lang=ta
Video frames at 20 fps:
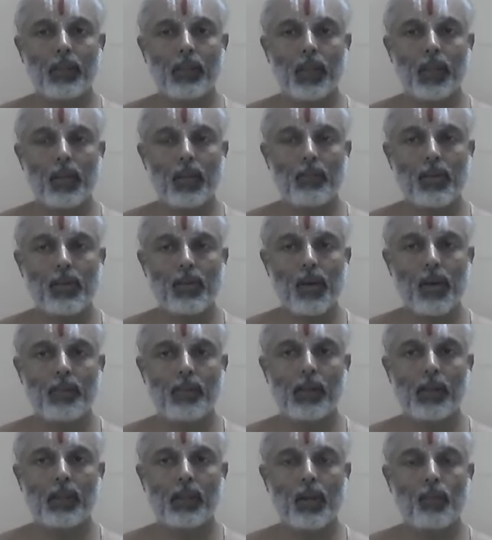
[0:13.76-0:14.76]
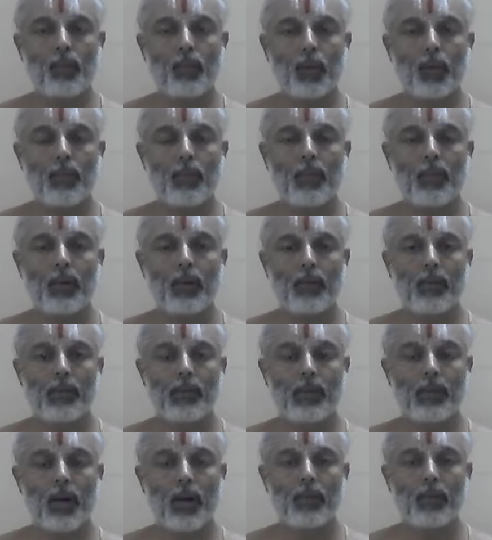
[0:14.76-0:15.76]
மந்தே ரம்மை ஜாமாத்தரம் முனிம்
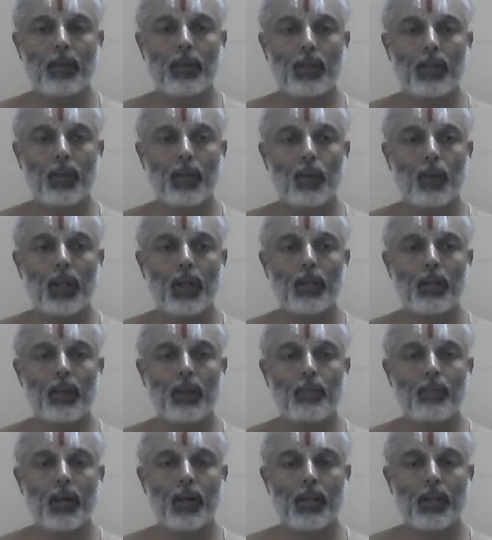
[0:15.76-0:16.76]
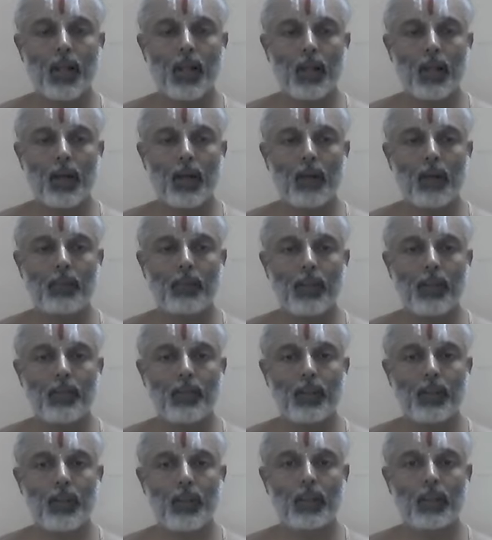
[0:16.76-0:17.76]
ரம்மை ஜாமாத்ரி யோகீந்திர பாதரேகாமயம்
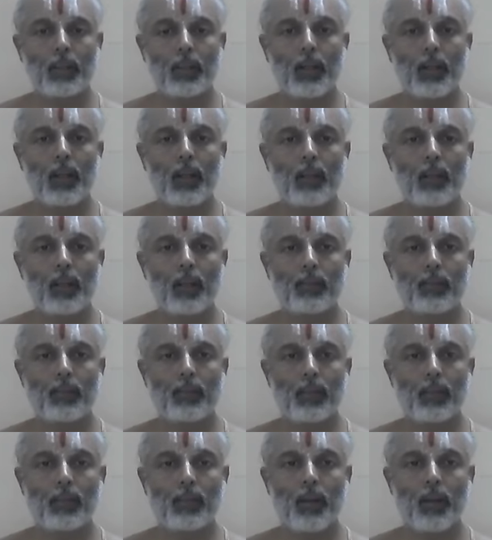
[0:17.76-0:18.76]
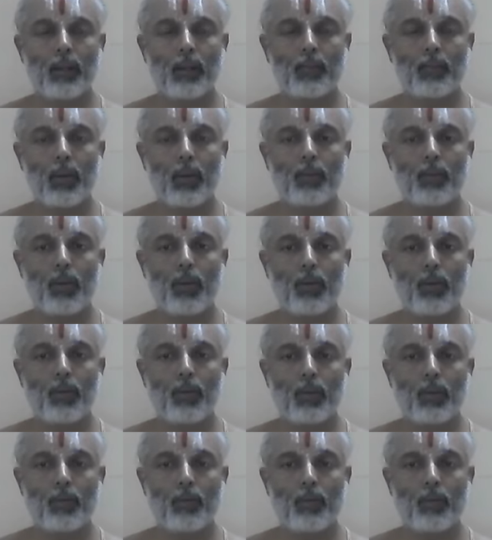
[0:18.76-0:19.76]
சதா ததா யத்தாத்ம சத்தாதிம் ராமானுஜ
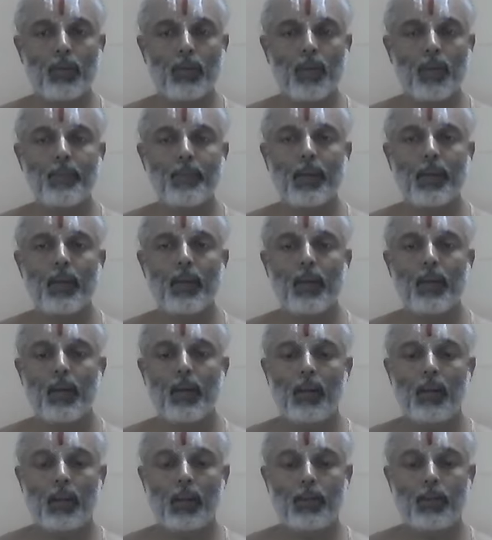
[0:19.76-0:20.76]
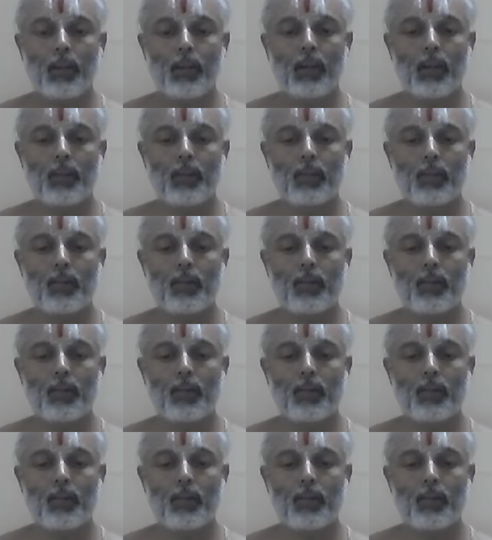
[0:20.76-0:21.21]
முனிம் பஜே லக்ஷ்மிநாத